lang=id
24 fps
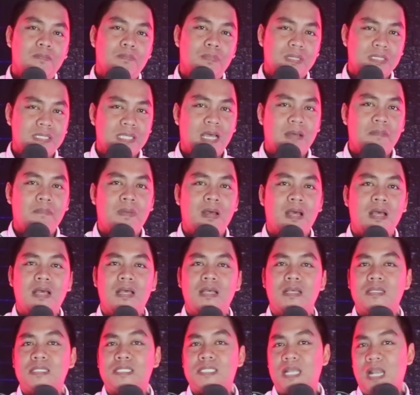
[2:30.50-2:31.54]

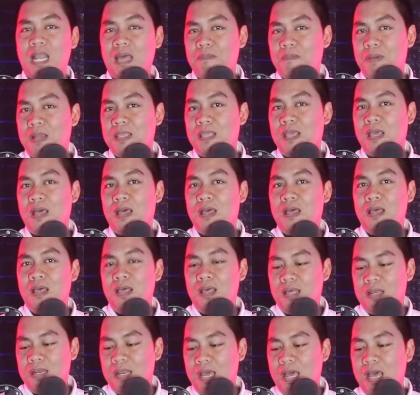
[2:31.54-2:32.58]
bersama selamanya.
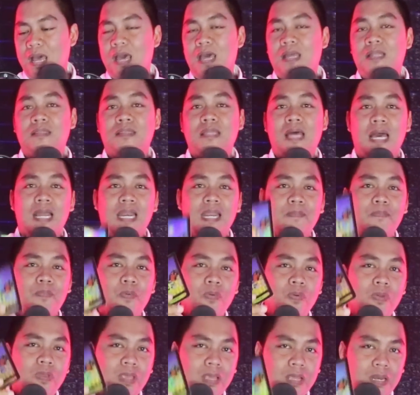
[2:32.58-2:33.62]
Dan tak
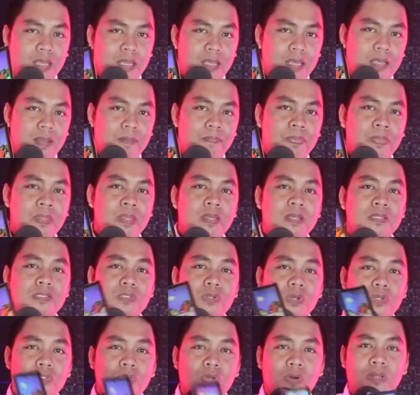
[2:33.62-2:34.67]
dipungkiri,
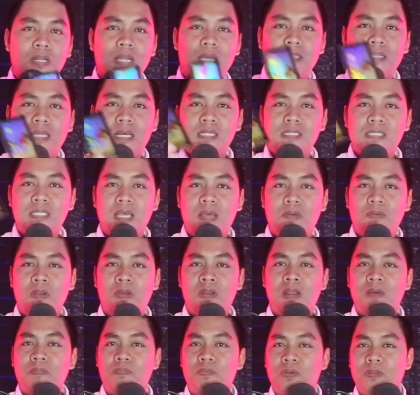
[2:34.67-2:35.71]
Sosok Natasha
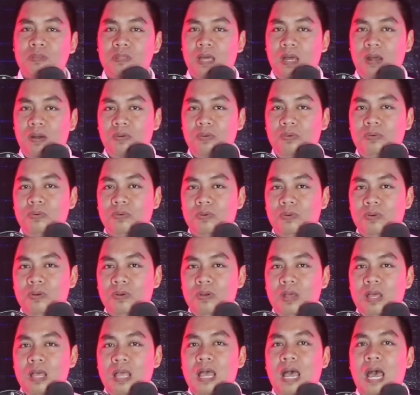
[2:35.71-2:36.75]
Wilona pun tahu
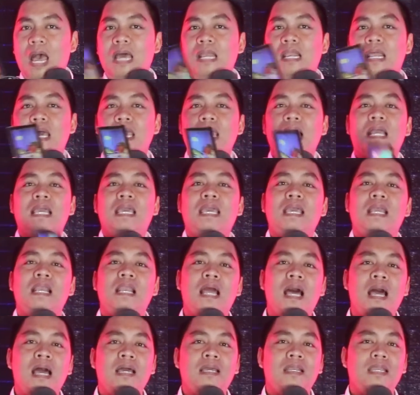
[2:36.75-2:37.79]
ada yang
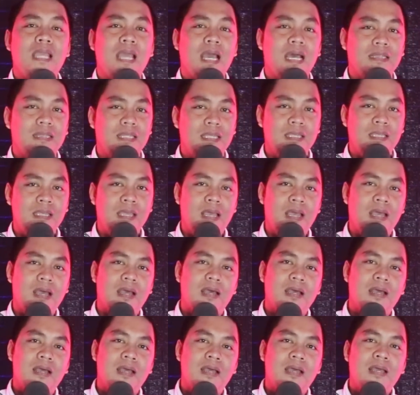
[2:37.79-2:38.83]
hilang di
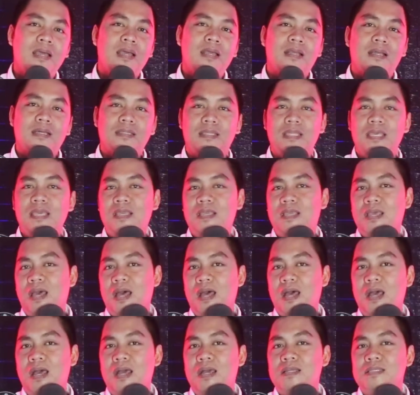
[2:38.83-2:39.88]
hatinya
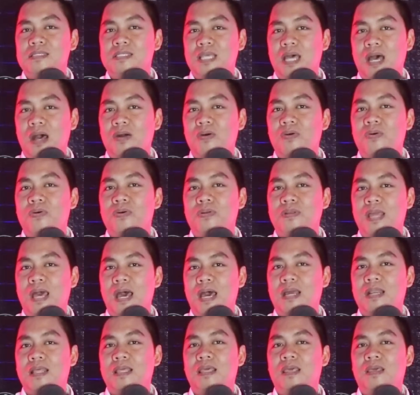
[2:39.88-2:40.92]
ketika jauh
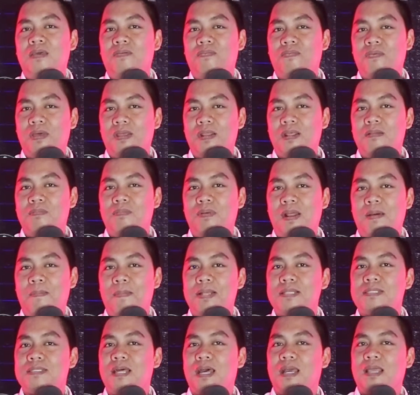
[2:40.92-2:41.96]
dari Vero
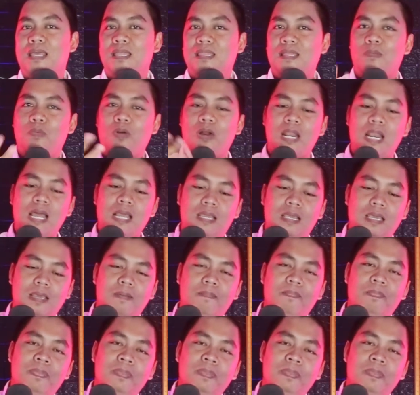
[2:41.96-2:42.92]
Bramasta. Kita buka lagi.